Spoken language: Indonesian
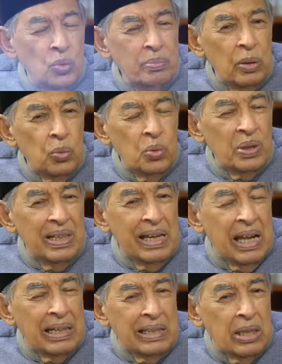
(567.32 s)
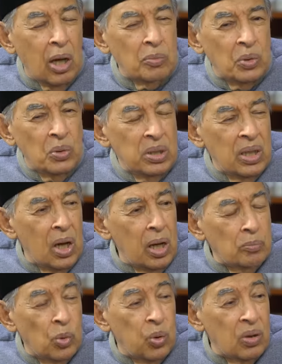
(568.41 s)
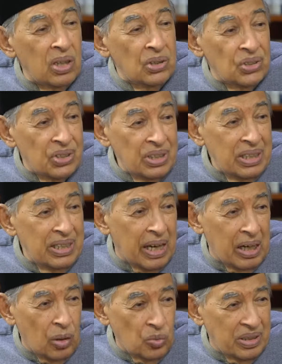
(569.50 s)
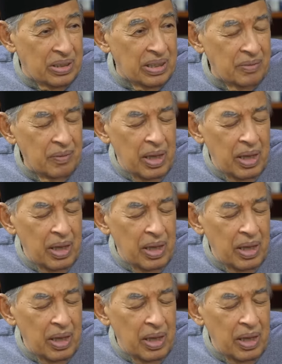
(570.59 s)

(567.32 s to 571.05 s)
umiru illa liya'budullaha mukhlisina lahuddin.